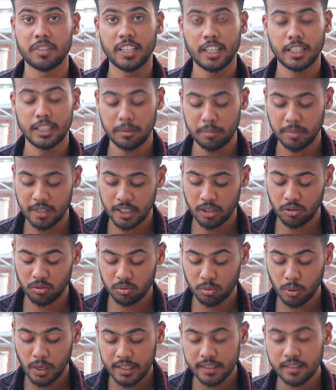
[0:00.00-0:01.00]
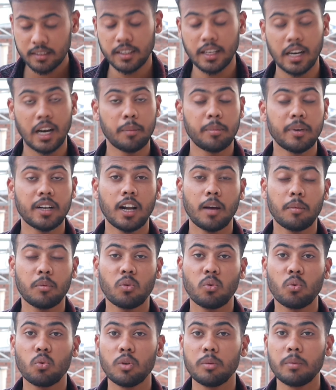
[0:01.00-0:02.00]
देख ही पा रहे हो सो गाइज़ यहाँ पर
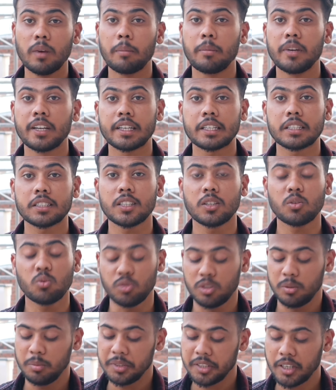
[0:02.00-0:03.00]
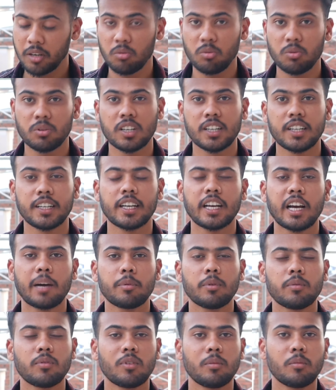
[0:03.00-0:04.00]
आपको कोई भी एप्लीकेशन कुछ भी डाउनलोड करने के
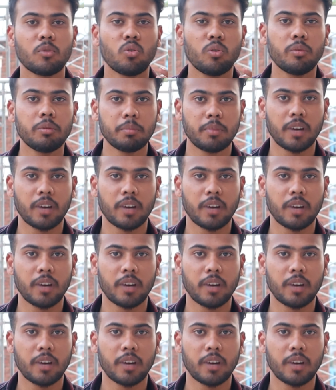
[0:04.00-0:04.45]
आपके फ़ोन में कोई भी